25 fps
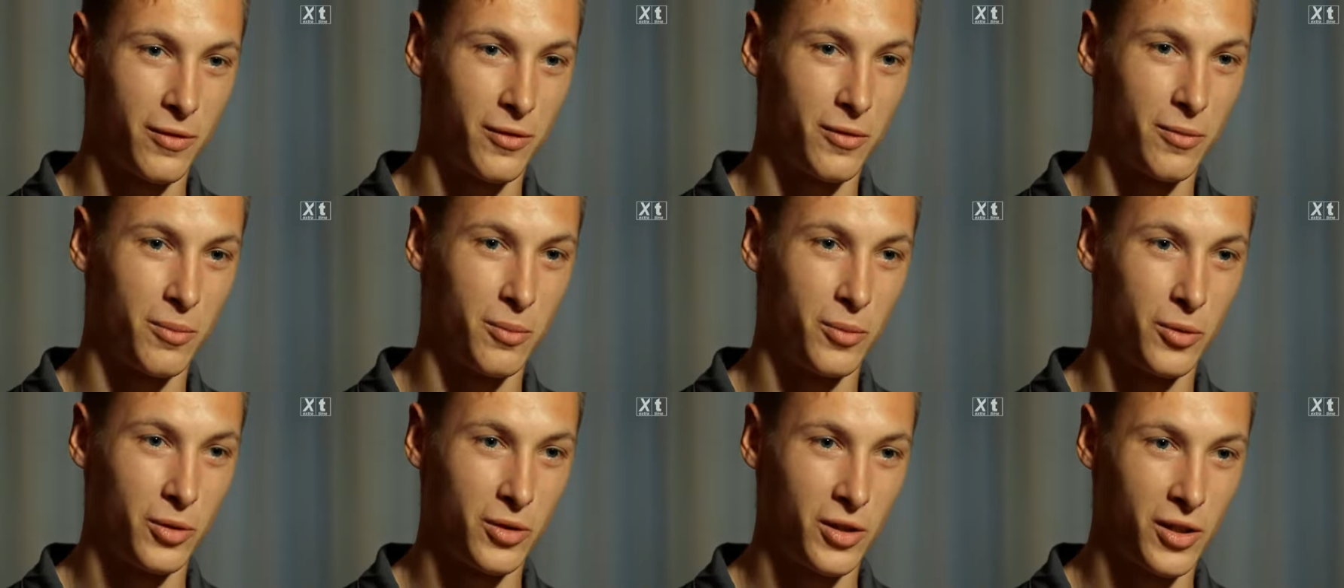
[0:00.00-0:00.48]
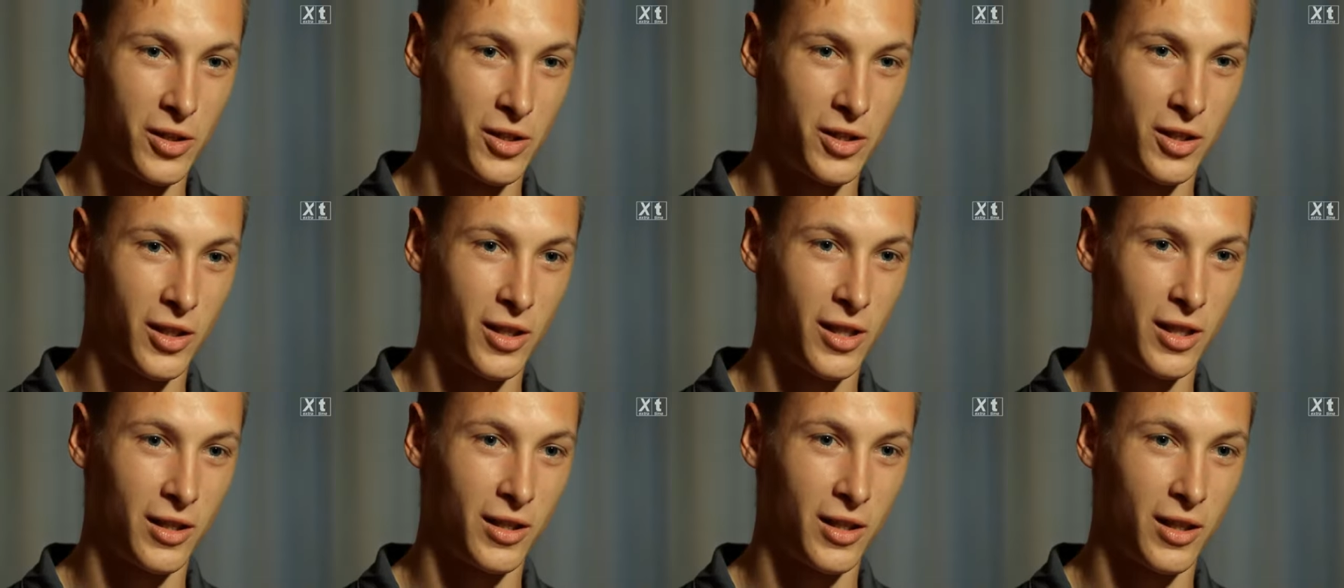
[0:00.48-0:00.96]
w
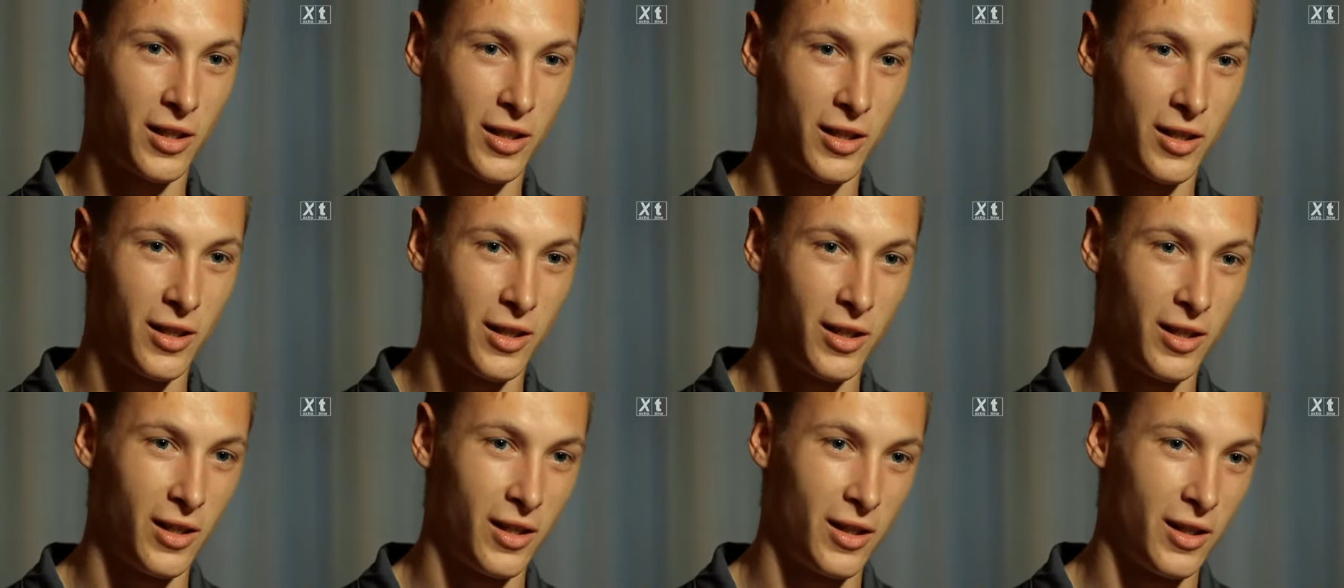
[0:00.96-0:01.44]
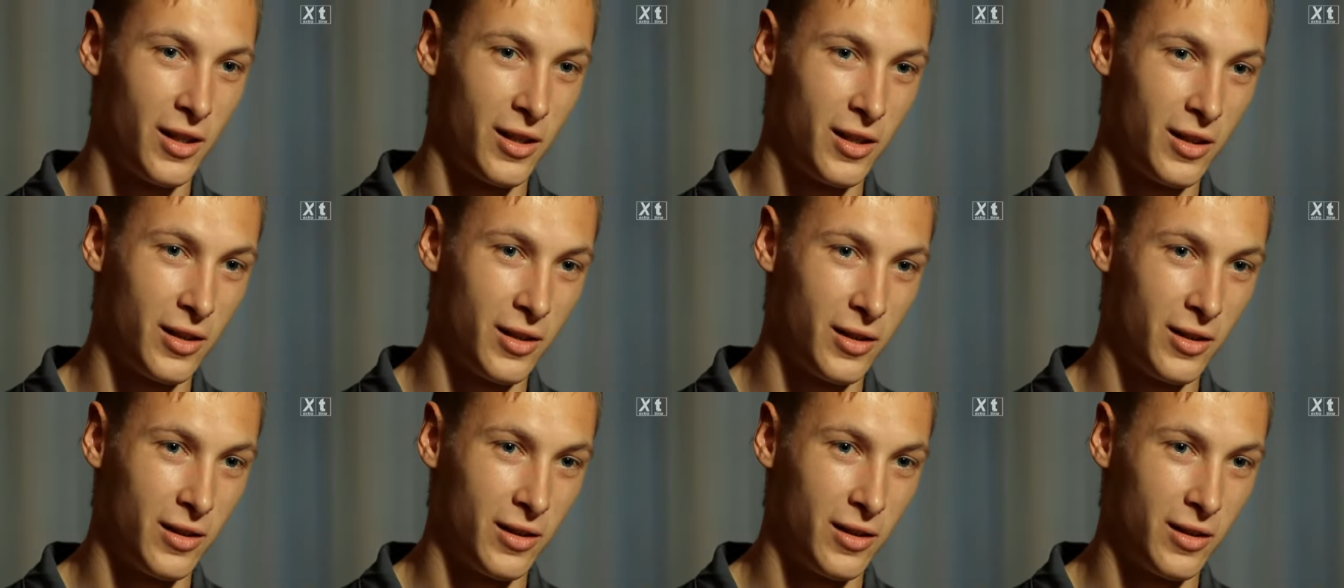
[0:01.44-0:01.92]
młodzieńczych latach
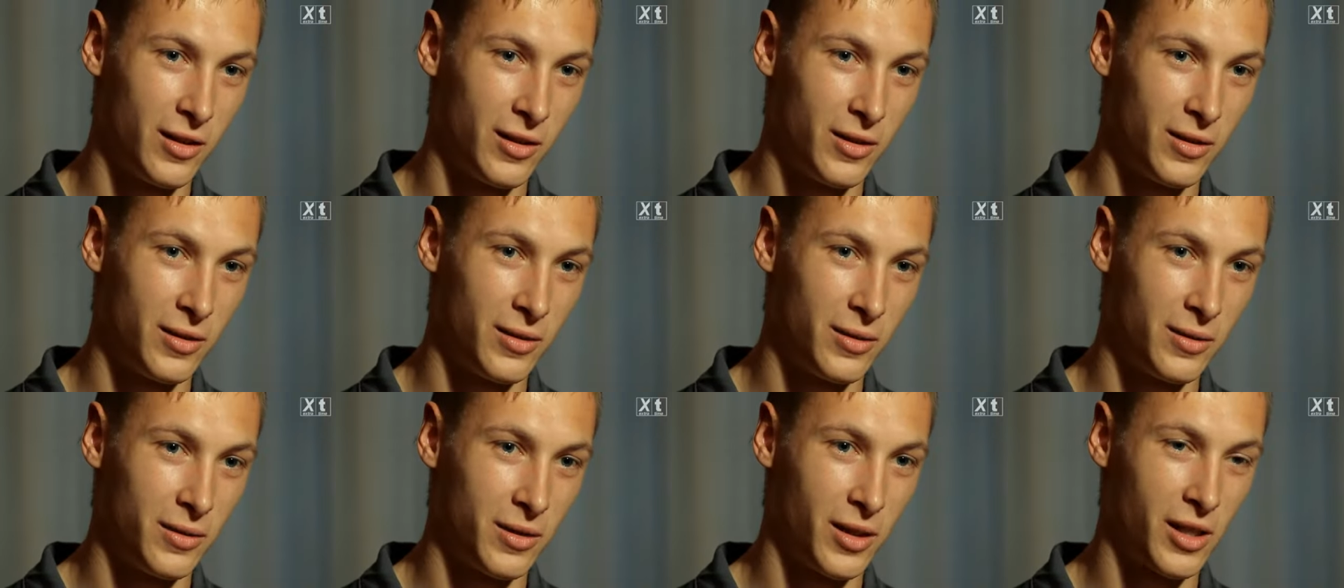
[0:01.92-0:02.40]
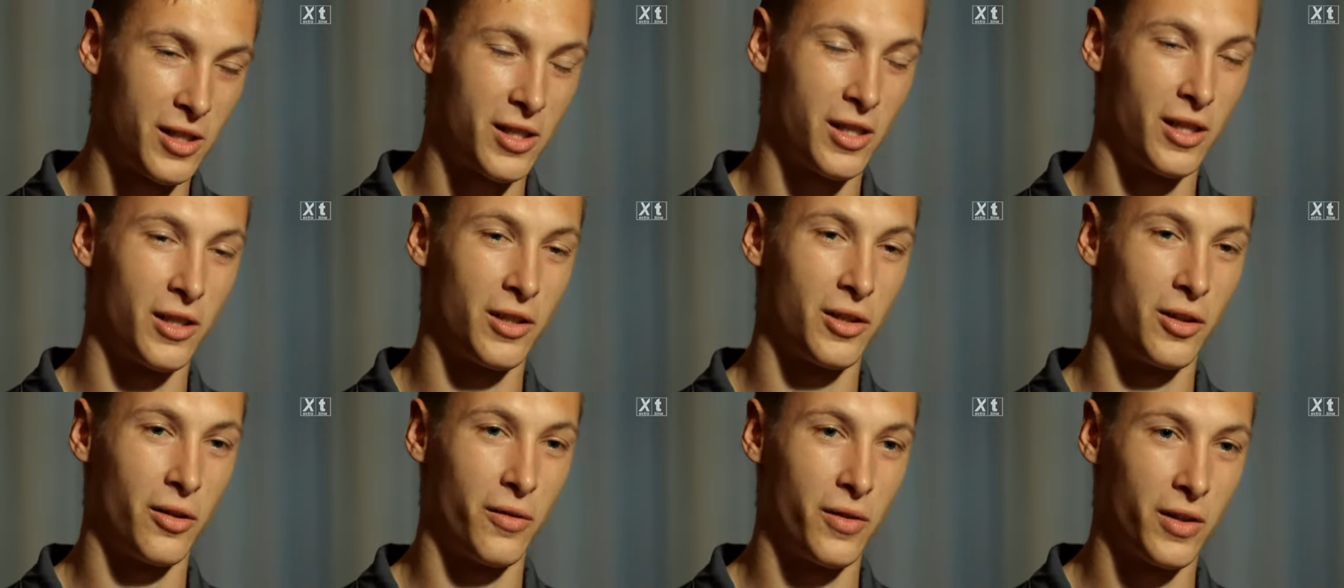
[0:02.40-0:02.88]

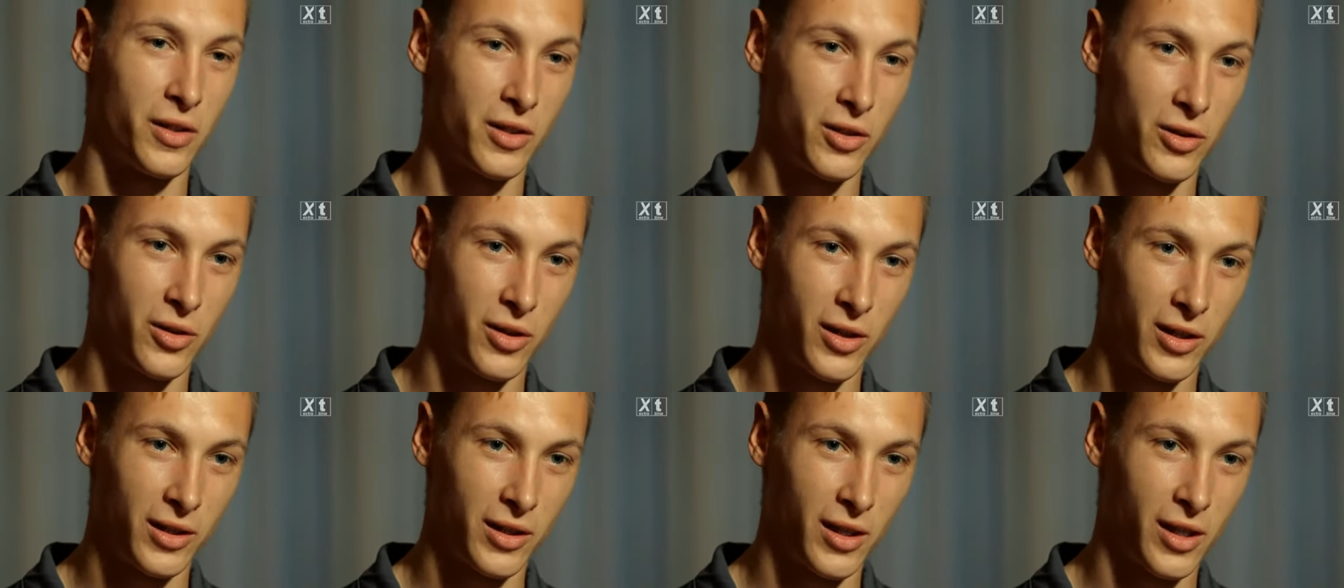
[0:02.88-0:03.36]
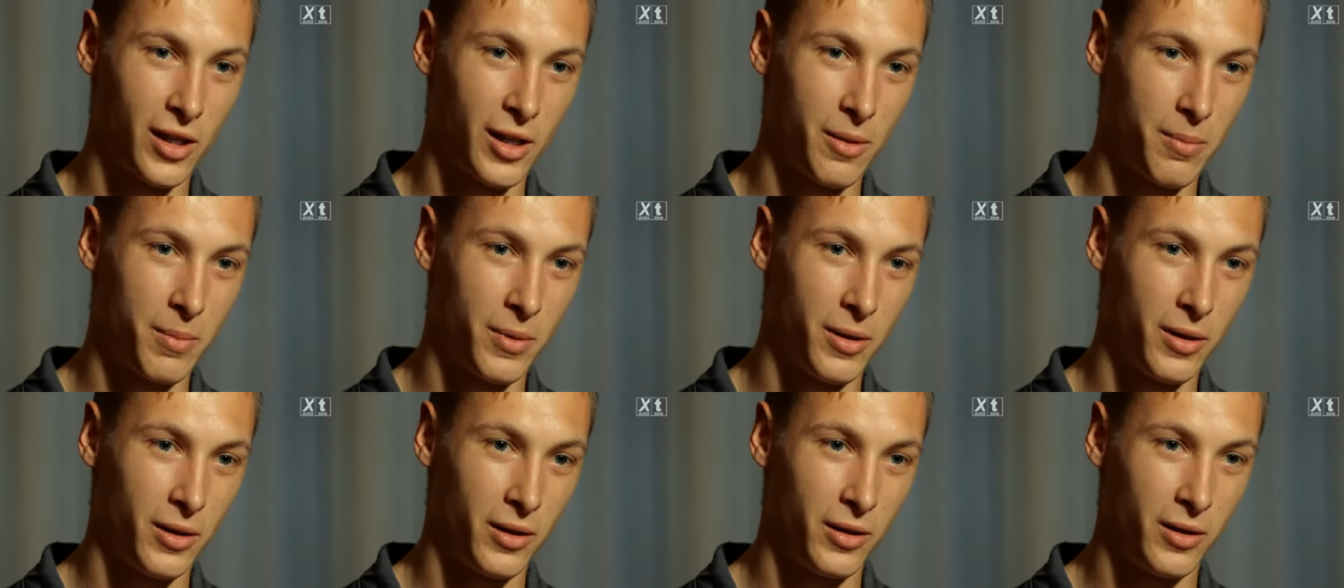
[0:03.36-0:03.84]
naśladować go jak
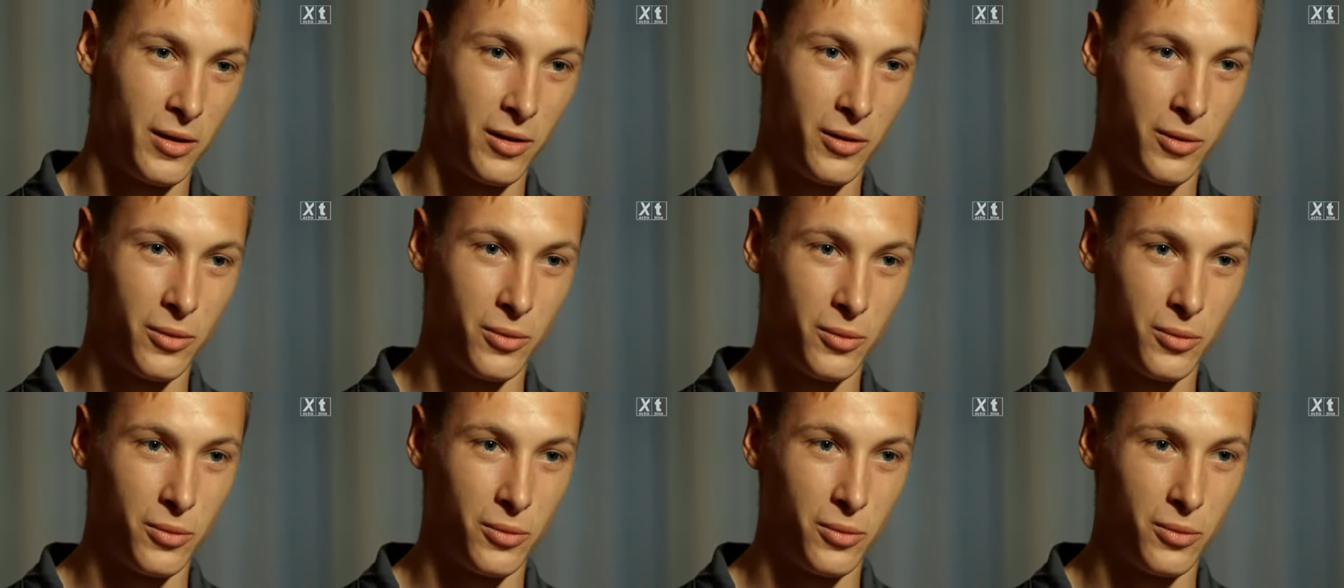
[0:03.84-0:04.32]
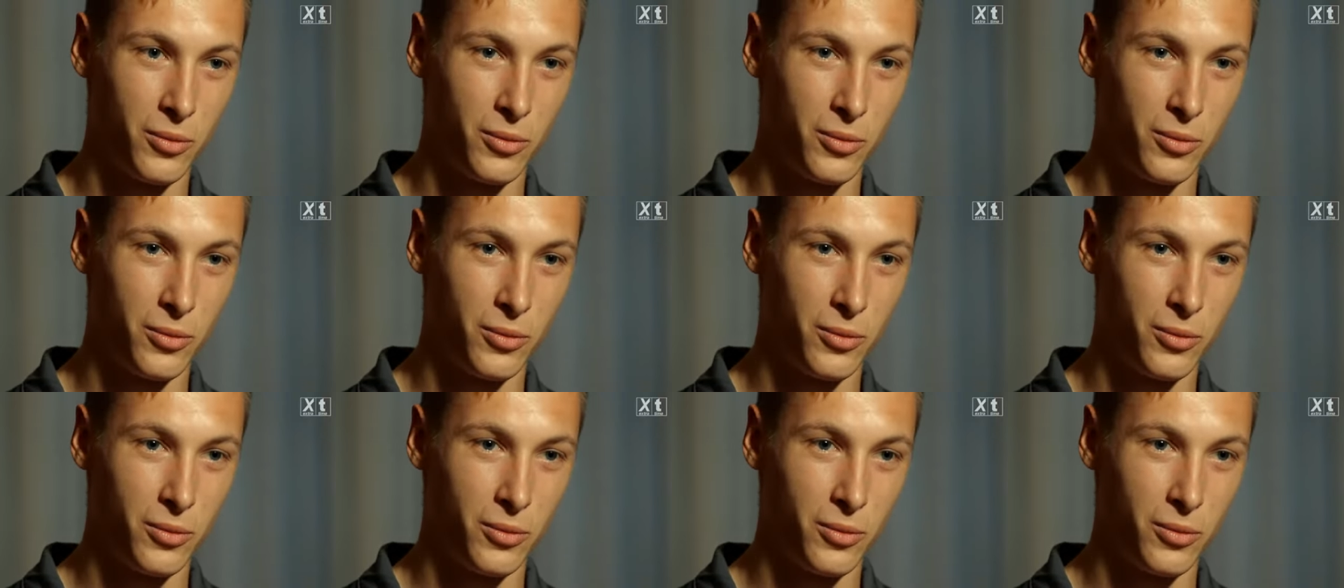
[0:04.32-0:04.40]
najlepiej i